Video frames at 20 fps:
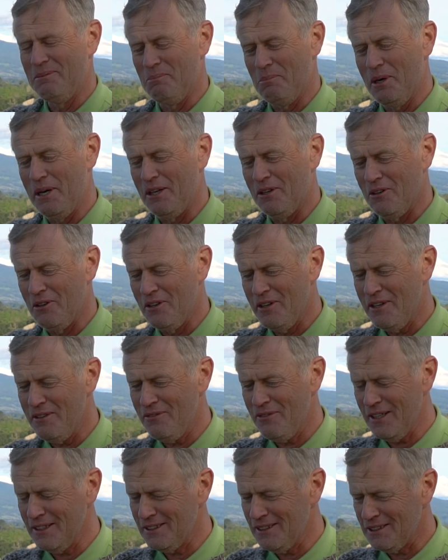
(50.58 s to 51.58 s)
Bueno, no
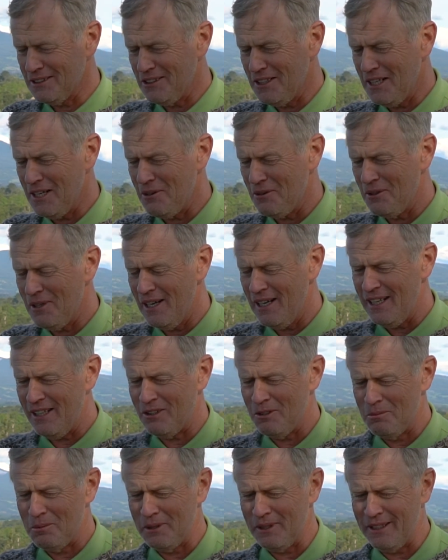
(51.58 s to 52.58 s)
es fácil trabajar con el
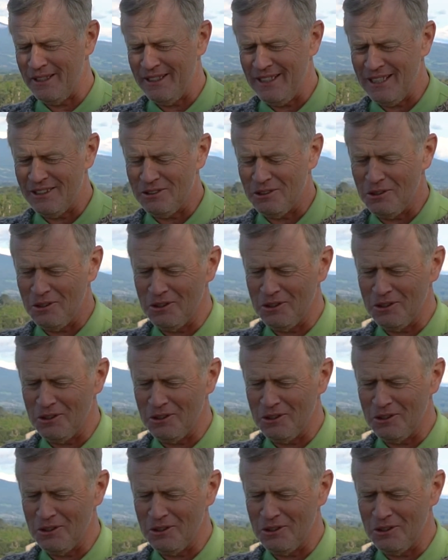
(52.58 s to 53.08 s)
hijo porque ya son